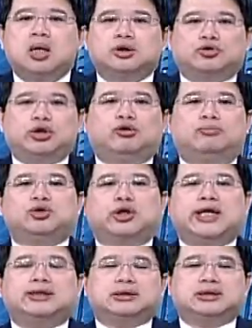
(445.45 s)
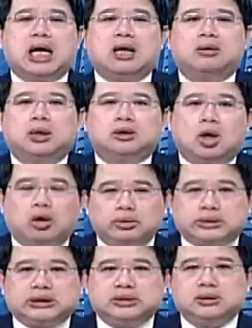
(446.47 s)
所以我们就可以知道，投
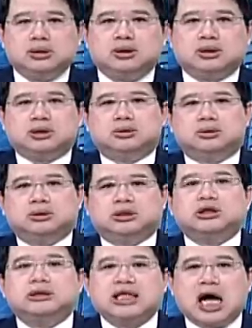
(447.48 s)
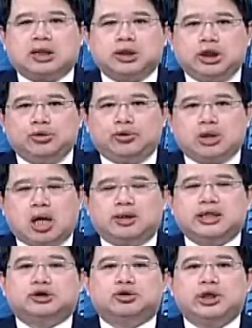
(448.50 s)
资是市场利率啊，
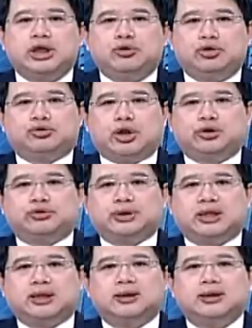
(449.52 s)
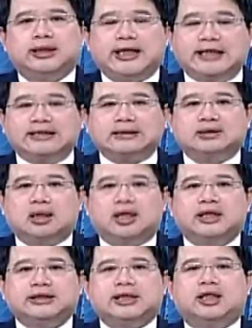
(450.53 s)
也就利率水准的因子啊，
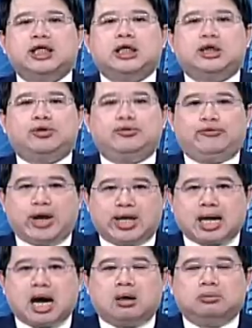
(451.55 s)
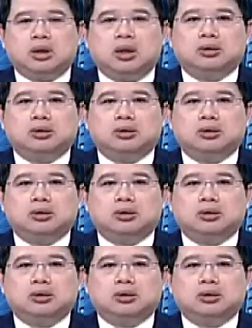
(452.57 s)
而且利率越高。